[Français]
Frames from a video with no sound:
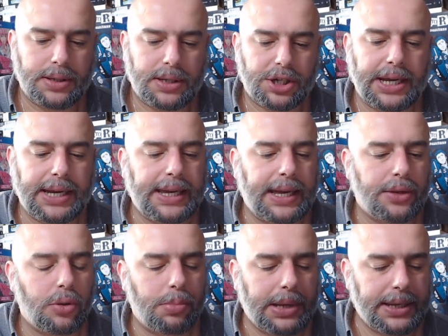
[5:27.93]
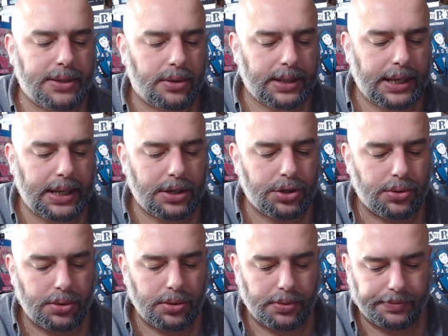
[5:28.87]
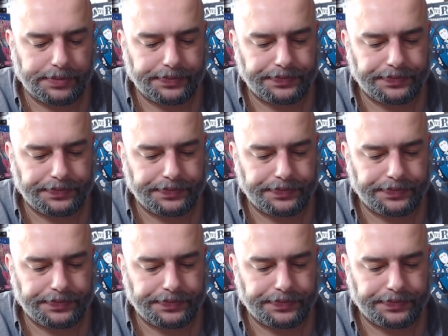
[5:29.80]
chaque carte représente un jeu.